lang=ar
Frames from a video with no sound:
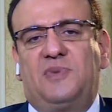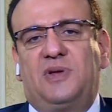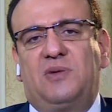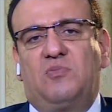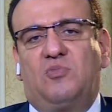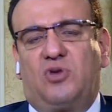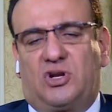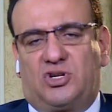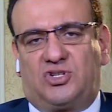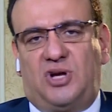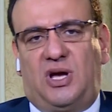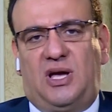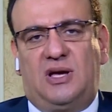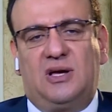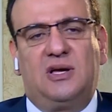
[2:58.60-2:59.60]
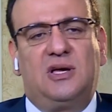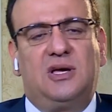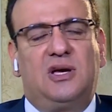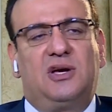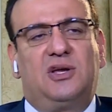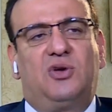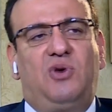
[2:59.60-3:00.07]
من مرشح
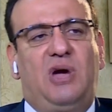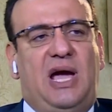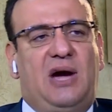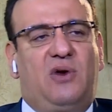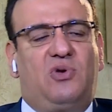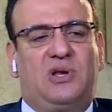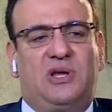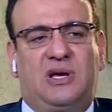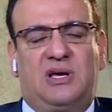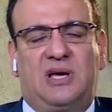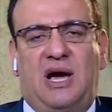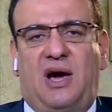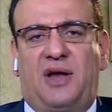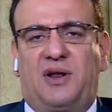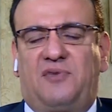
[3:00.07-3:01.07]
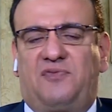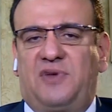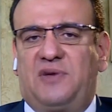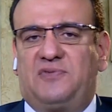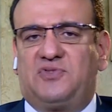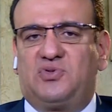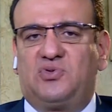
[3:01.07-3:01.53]
ان هو يحاول يعرف
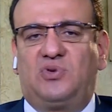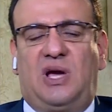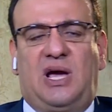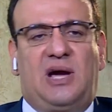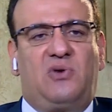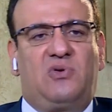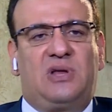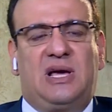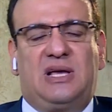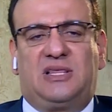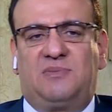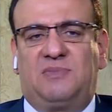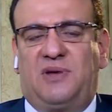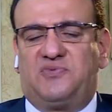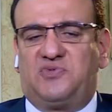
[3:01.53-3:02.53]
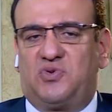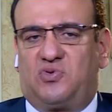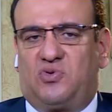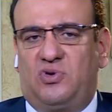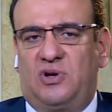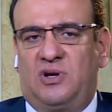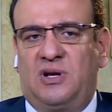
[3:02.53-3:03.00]
نفسه ويحاول يقدم نفسه
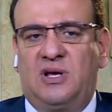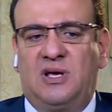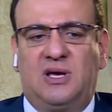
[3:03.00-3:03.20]
لكل